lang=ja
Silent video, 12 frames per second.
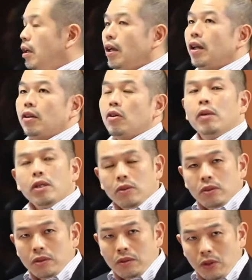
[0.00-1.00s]
えー、と今
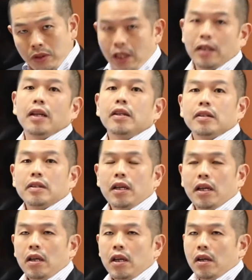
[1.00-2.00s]
46歳なんです
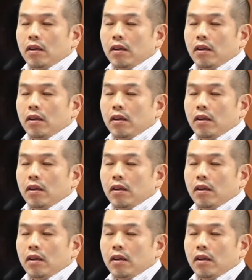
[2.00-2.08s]
が、